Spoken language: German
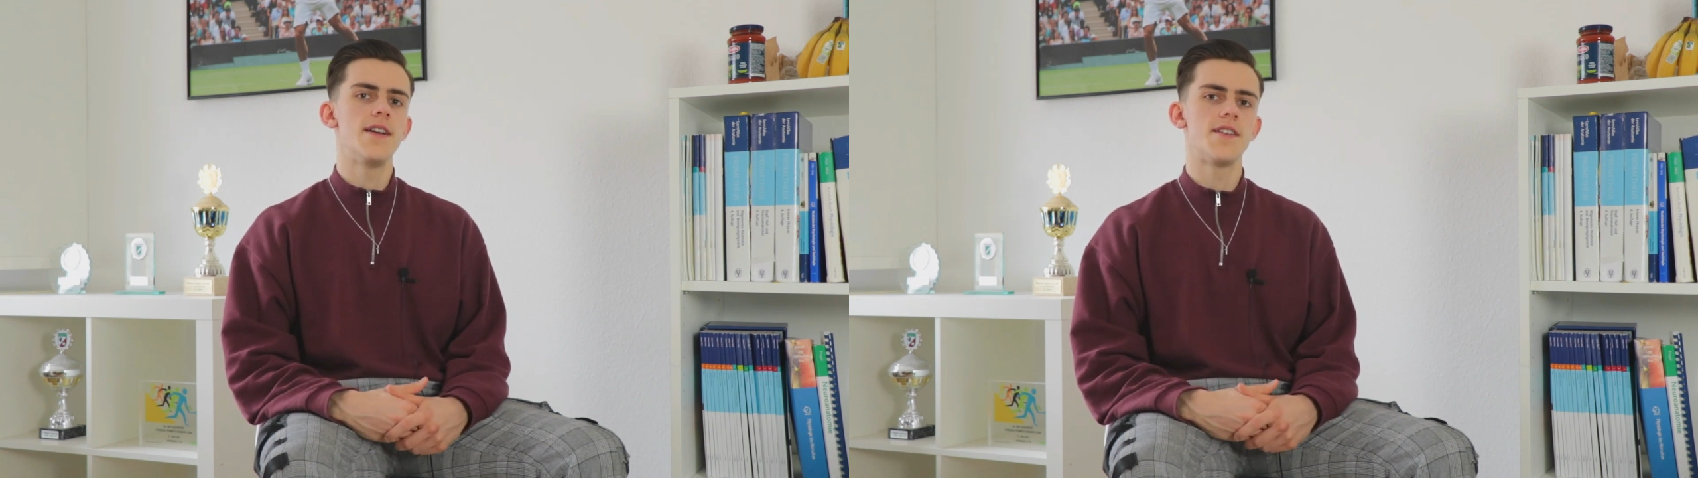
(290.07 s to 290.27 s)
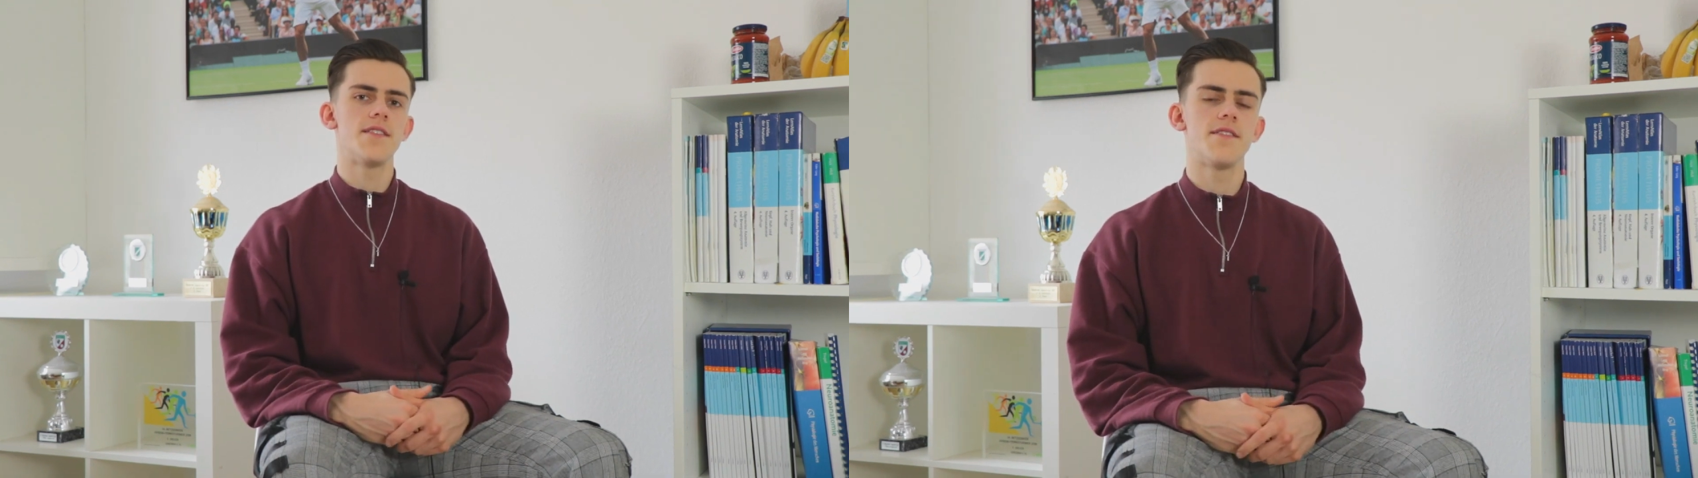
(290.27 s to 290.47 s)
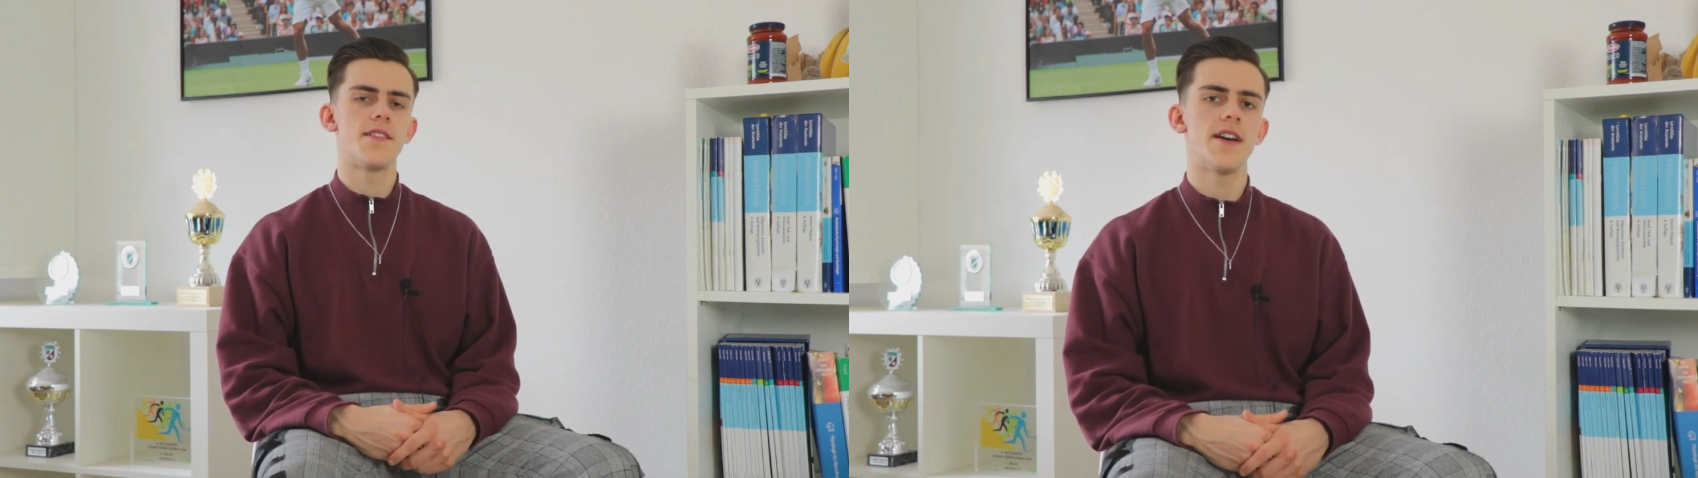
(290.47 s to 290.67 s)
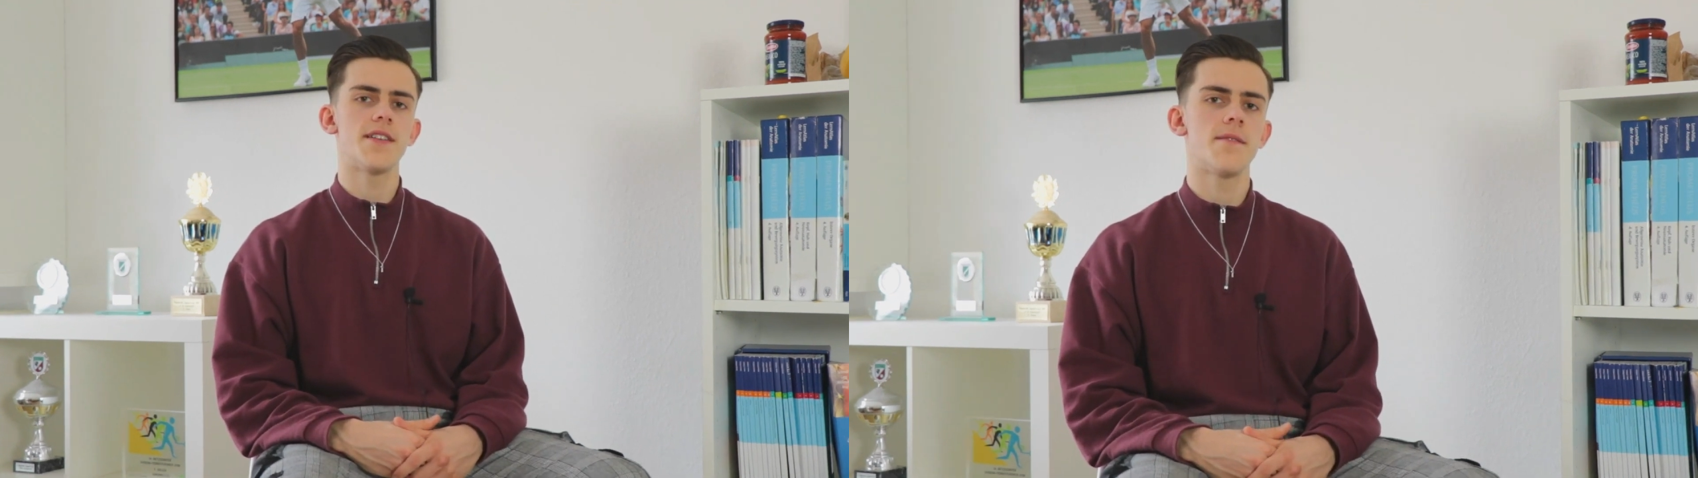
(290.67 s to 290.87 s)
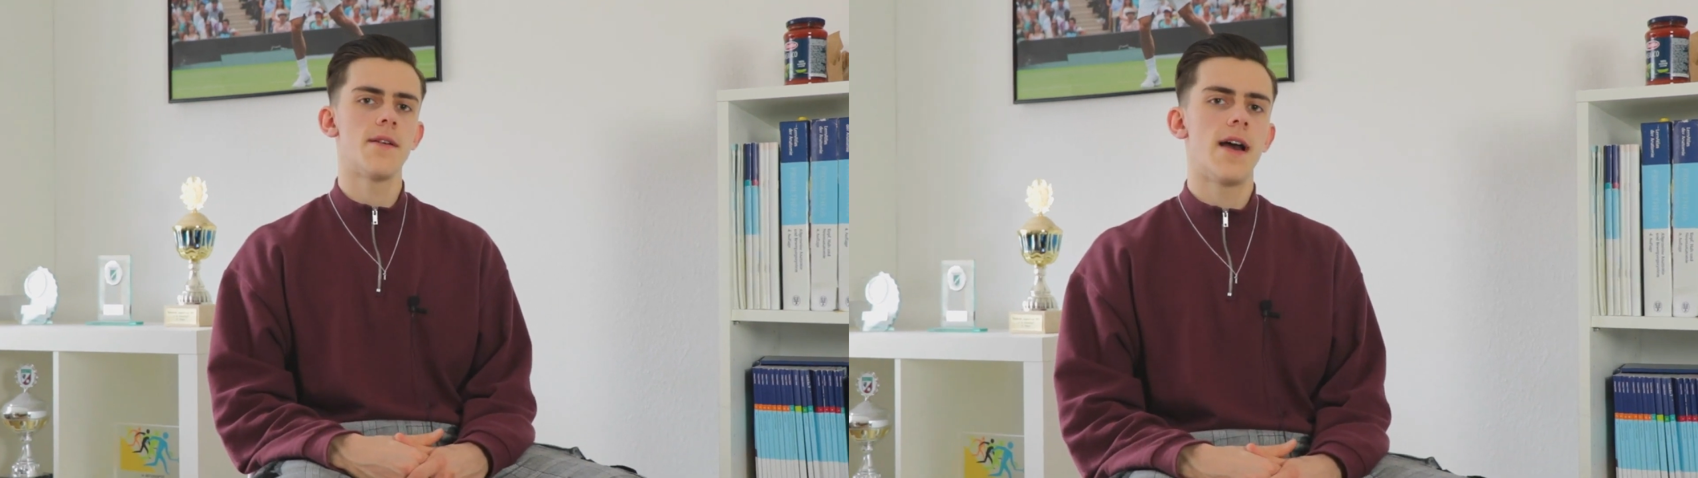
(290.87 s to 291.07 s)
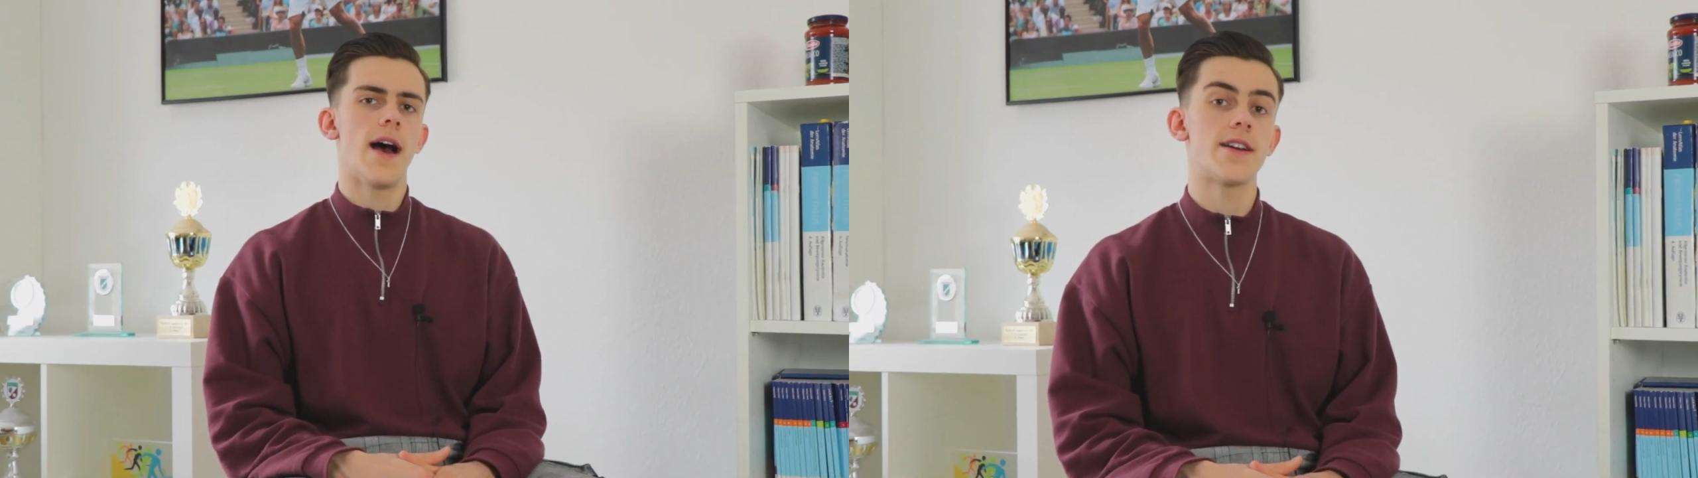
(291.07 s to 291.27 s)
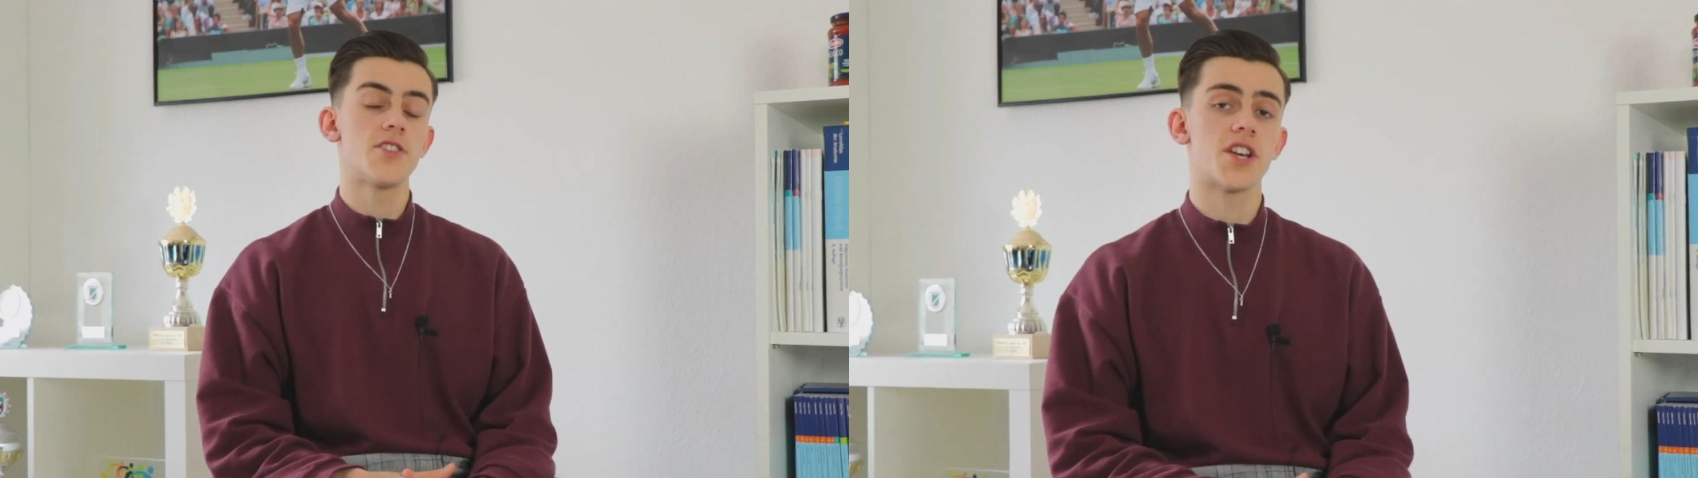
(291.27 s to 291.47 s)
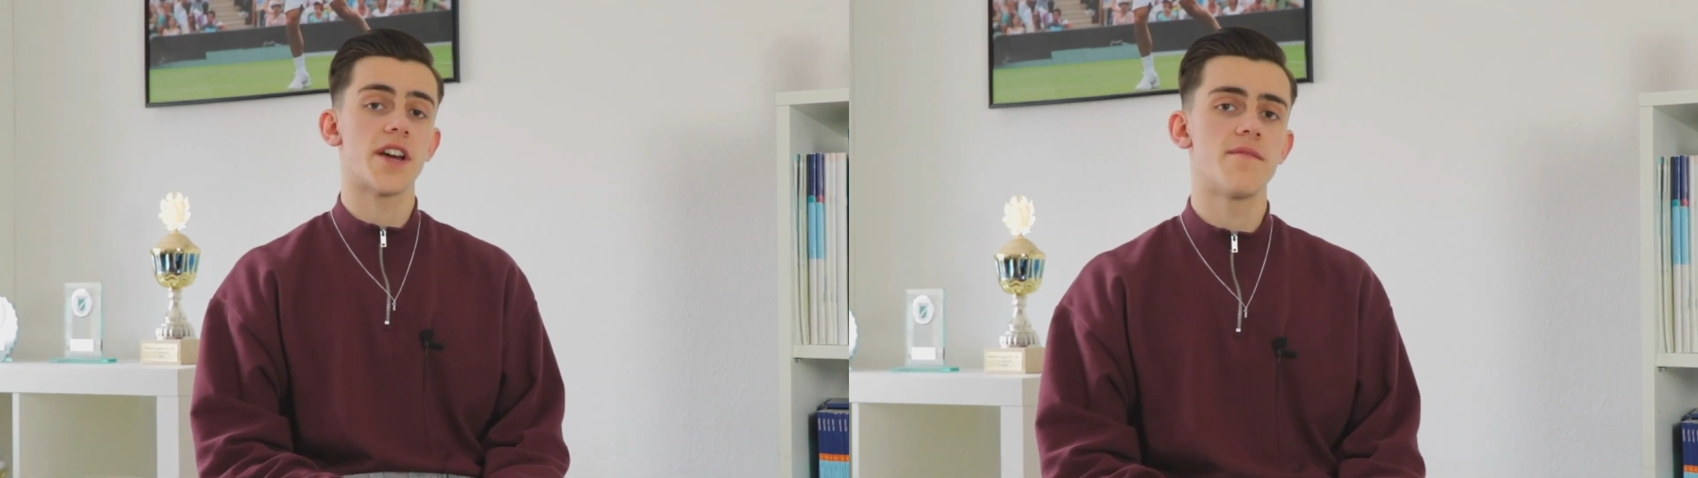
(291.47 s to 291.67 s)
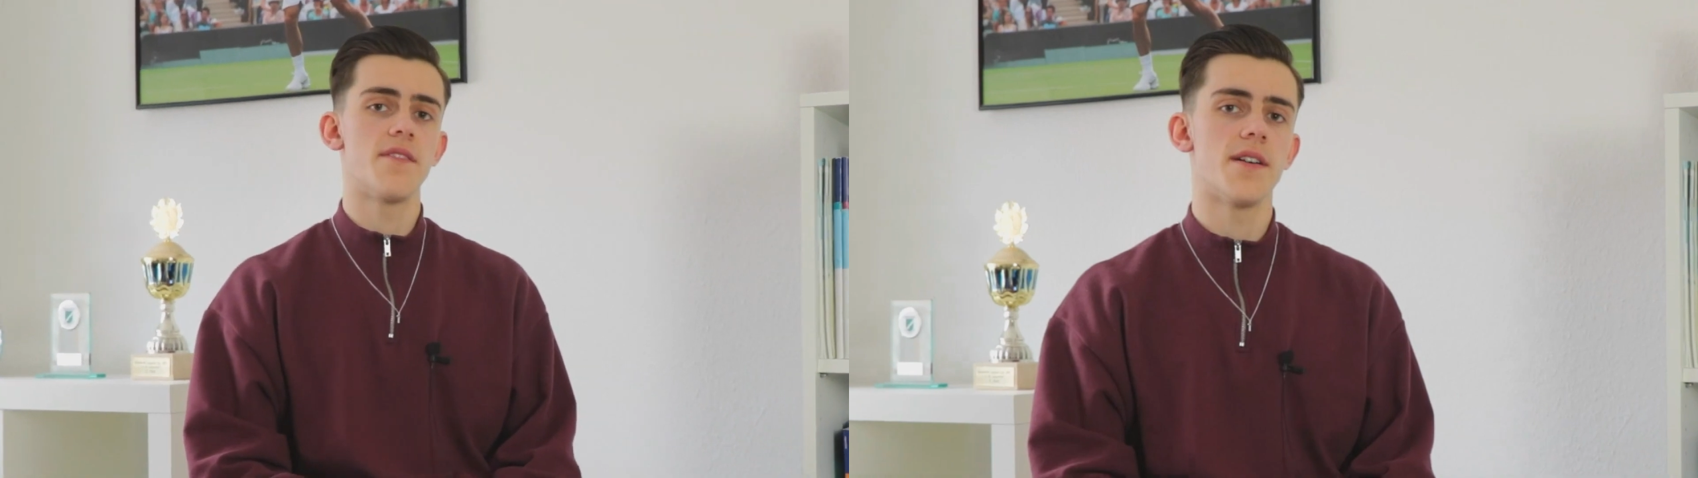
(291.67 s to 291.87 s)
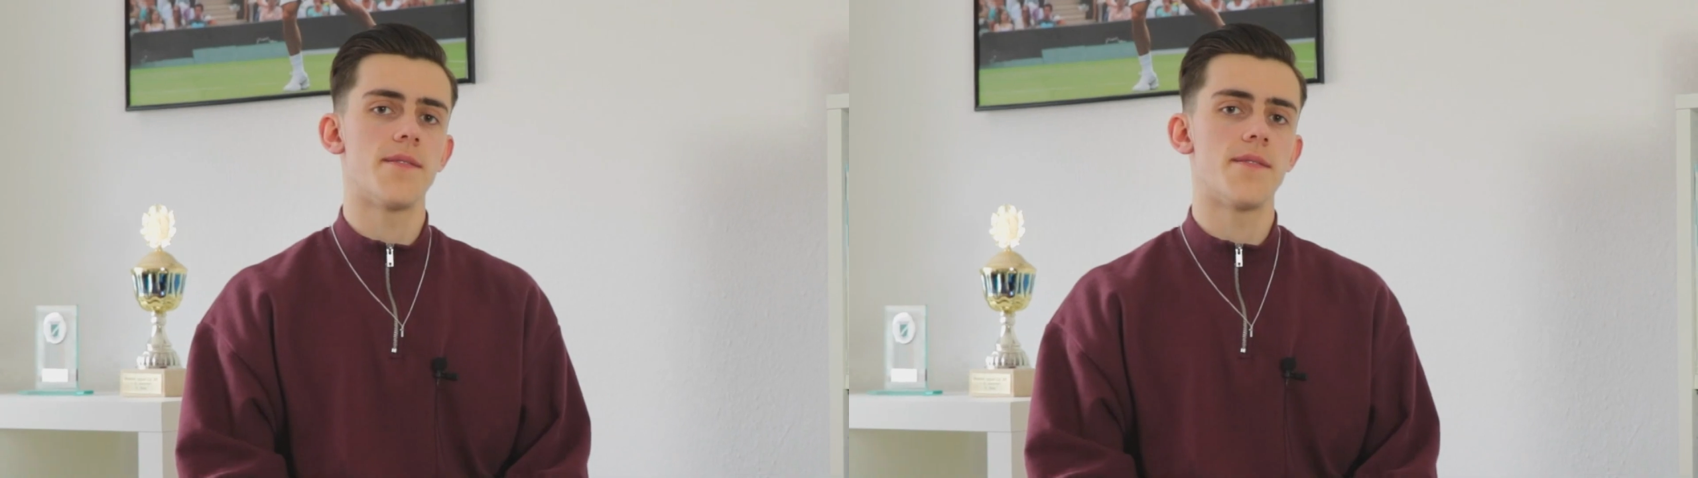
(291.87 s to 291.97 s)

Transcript: Intensität eingeschränkt